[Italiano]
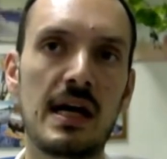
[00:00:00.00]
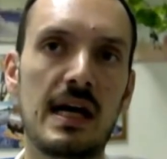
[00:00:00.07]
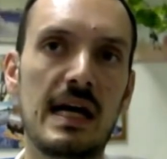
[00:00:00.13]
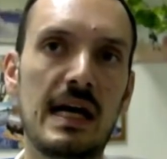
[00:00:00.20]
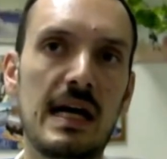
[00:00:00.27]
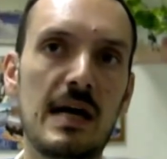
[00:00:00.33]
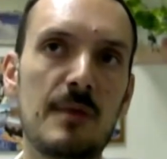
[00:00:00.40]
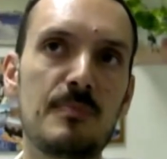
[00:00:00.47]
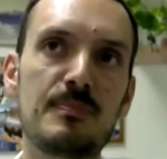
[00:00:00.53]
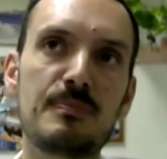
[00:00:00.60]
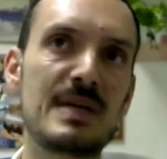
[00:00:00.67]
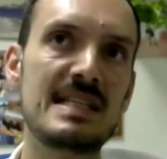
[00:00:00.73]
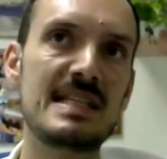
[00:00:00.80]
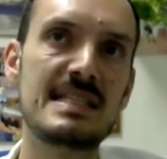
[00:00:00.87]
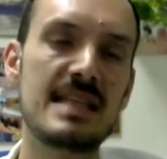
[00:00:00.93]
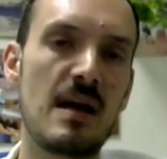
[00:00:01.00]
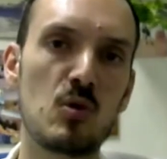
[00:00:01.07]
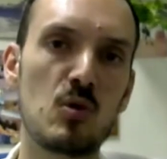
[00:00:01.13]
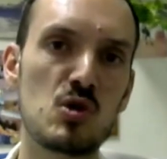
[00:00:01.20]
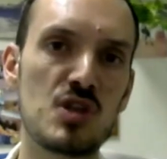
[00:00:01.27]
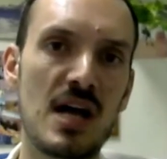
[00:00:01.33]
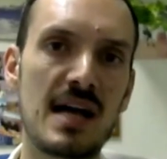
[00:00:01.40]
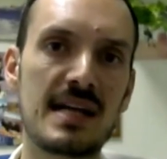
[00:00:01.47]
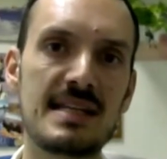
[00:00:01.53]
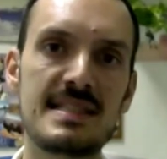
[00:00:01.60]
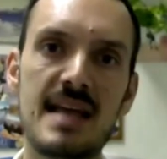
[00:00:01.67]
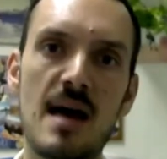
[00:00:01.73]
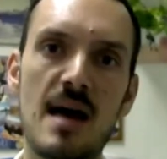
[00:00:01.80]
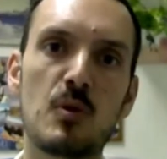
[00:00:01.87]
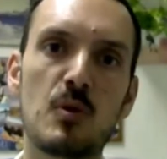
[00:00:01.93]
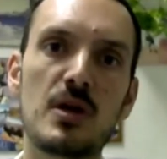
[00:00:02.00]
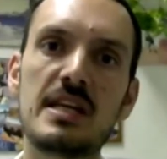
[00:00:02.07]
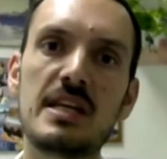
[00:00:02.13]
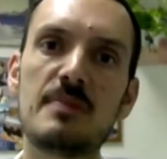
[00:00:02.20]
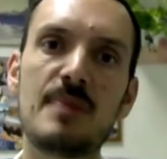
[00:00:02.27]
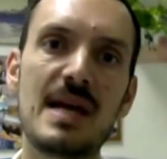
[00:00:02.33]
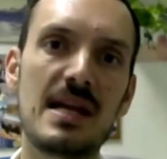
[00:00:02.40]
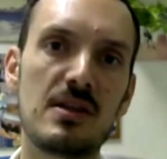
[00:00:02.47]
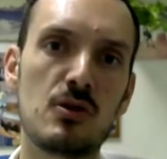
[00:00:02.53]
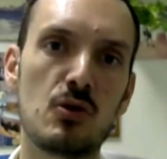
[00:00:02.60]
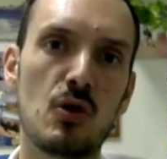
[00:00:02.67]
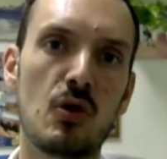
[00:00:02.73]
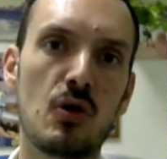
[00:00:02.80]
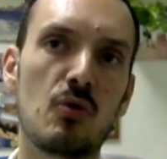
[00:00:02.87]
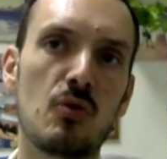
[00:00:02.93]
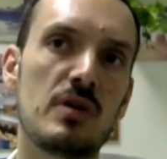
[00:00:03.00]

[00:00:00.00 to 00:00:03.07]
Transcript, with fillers: ehm, pensiamo già che stiamo inibendo